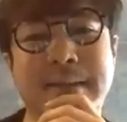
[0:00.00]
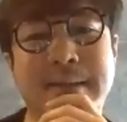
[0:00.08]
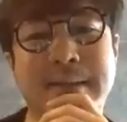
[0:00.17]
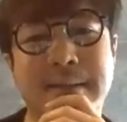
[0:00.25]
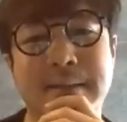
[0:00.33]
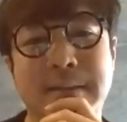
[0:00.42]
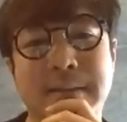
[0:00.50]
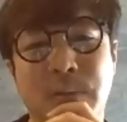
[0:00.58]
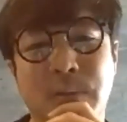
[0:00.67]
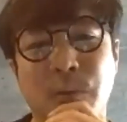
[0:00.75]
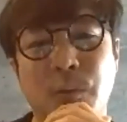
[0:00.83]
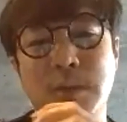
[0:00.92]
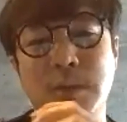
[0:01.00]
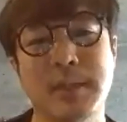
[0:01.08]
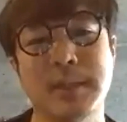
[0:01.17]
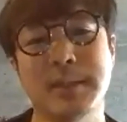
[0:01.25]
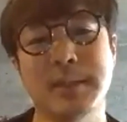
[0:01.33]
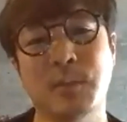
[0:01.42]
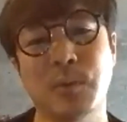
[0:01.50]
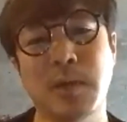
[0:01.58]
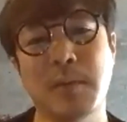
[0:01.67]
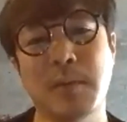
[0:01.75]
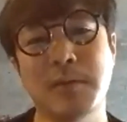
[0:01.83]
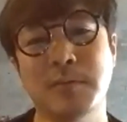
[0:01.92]
なんか同時にこう
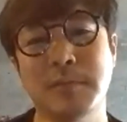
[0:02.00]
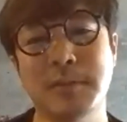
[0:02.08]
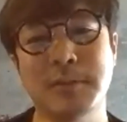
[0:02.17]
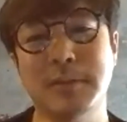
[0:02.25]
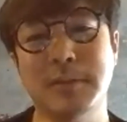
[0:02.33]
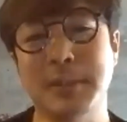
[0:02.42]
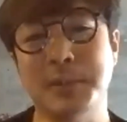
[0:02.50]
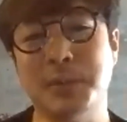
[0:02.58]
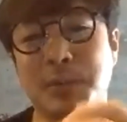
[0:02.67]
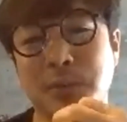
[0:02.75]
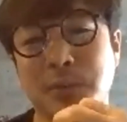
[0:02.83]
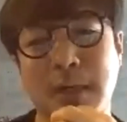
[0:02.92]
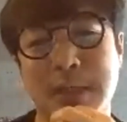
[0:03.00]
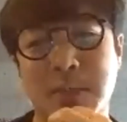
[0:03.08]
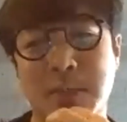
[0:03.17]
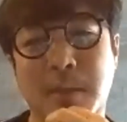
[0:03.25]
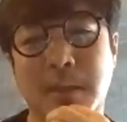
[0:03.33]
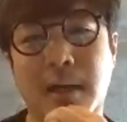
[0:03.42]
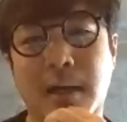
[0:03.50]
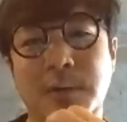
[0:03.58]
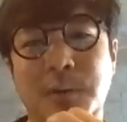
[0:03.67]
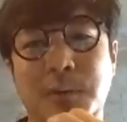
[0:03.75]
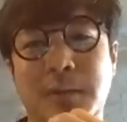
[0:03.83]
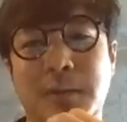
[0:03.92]
画面を見るっていうことの価値はまだある
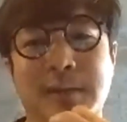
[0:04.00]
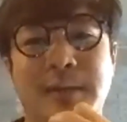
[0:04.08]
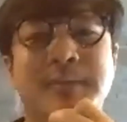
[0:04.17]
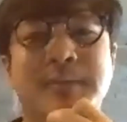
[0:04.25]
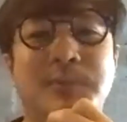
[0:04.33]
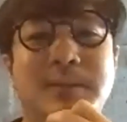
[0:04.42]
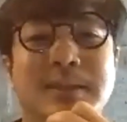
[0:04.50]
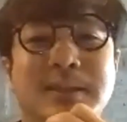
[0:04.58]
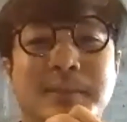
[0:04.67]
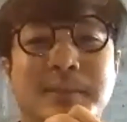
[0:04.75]
ような気がするし。